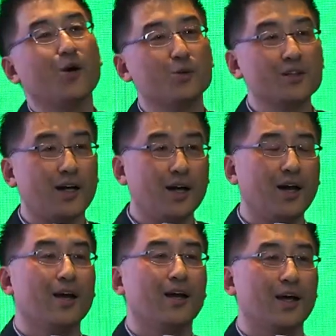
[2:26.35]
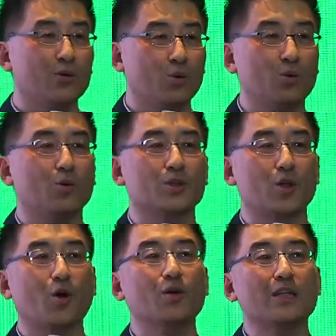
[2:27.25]
오는 날에도
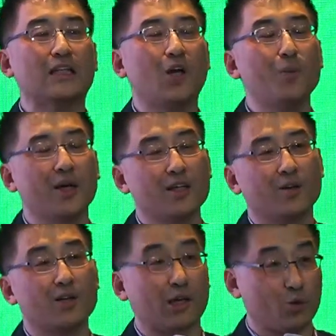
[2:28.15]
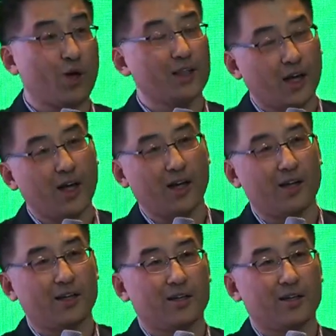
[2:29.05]
저런 실험하는 걸 계속하냐.